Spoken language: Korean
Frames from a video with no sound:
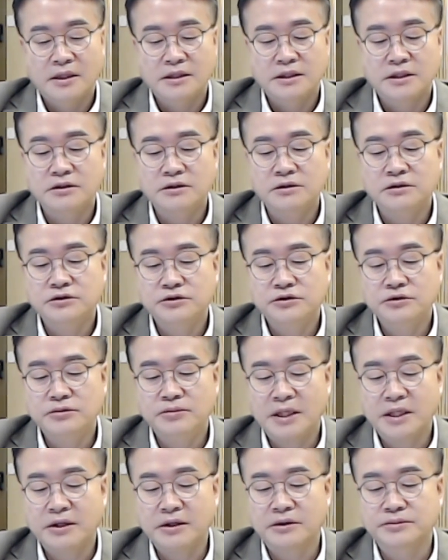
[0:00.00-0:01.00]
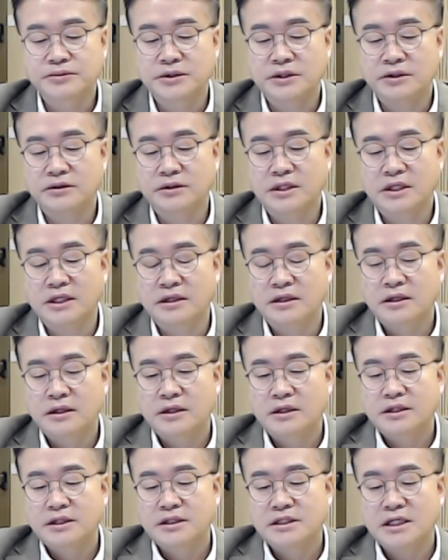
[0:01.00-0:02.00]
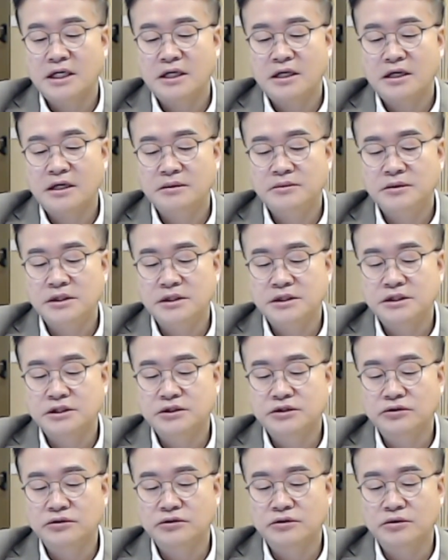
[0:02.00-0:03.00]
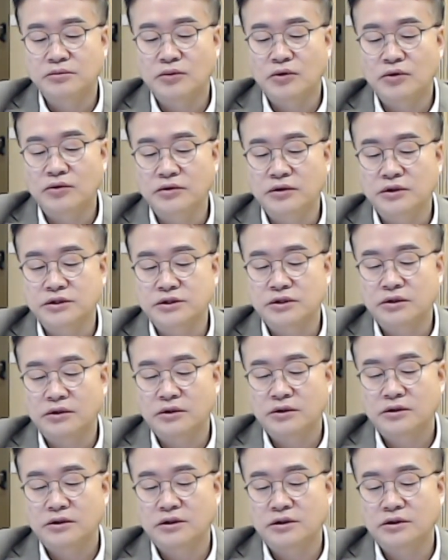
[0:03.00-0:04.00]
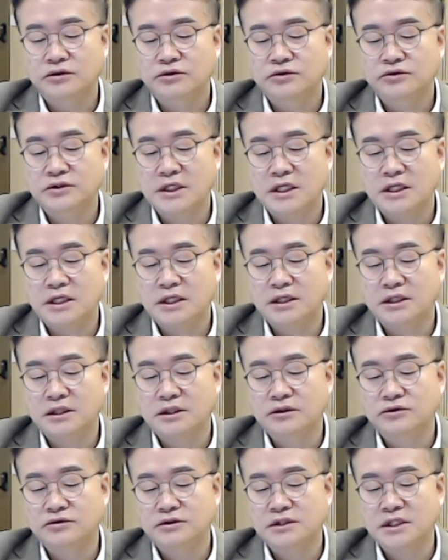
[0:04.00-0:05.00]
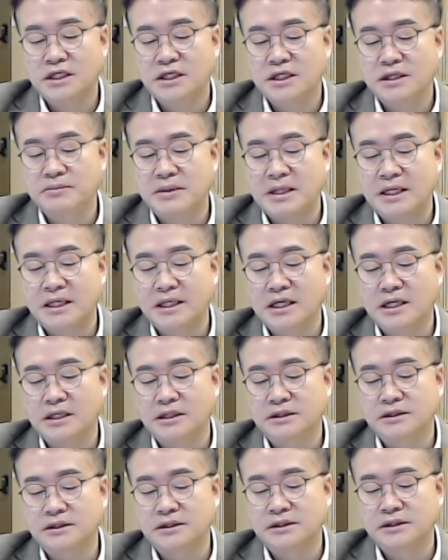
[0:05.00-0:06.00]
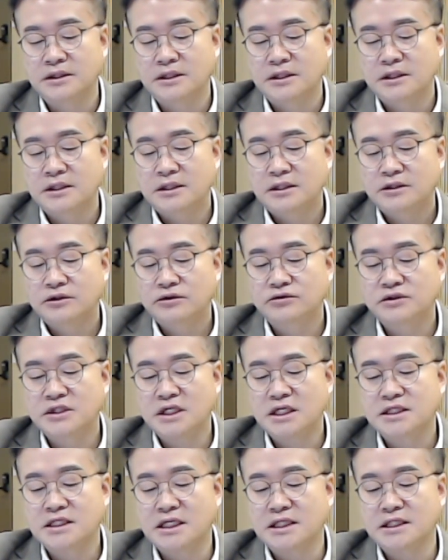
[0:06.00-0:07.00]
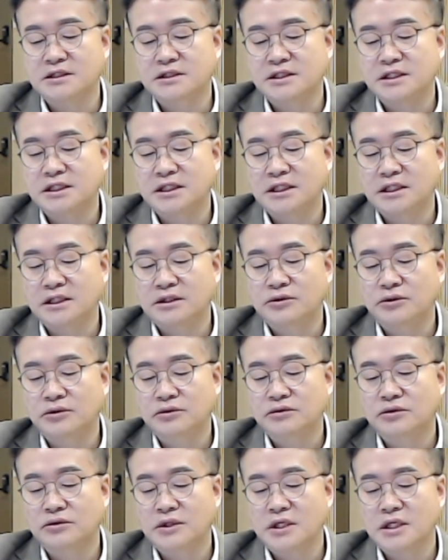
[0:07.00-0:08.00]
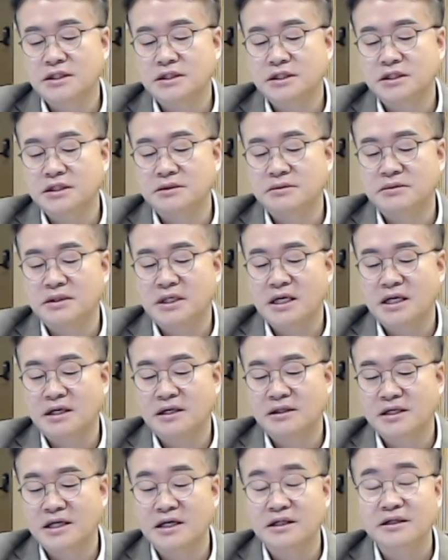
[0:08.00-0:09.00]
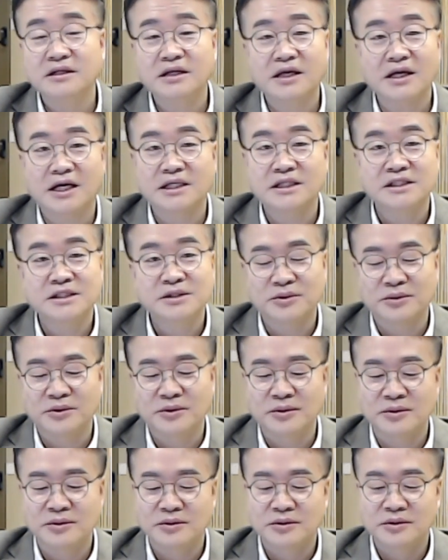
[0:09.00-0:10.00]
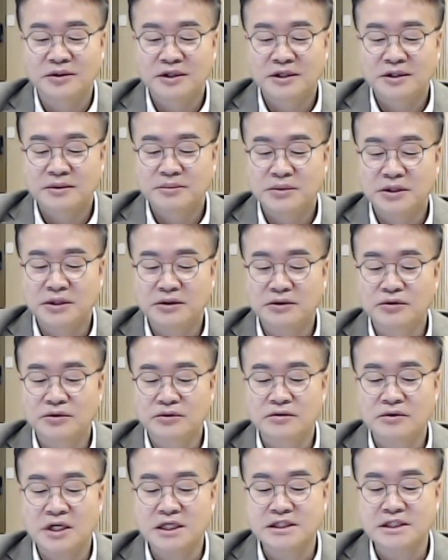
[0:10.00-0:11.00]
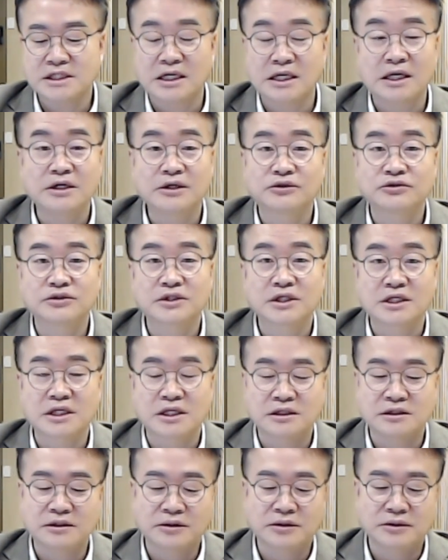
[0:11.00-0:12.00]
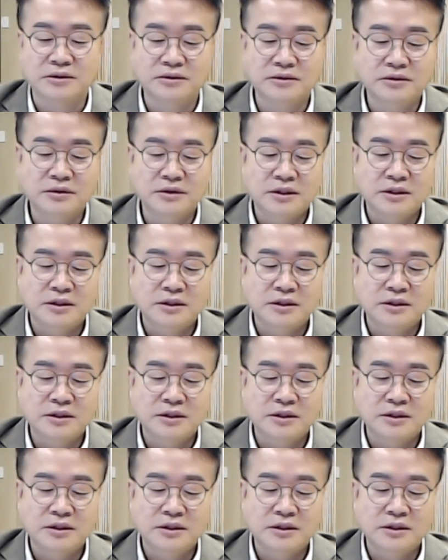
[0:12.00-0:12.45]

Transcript: 이럴 수밖에 없어요. 그러니까 사람을 이쪽으로 모은 거죠. 어, 투자 투자의 방향을 투자자들이 똑똑해서 이 방향을 캐는 게 아니고 별로 똑똑하지 않아요 투자자들도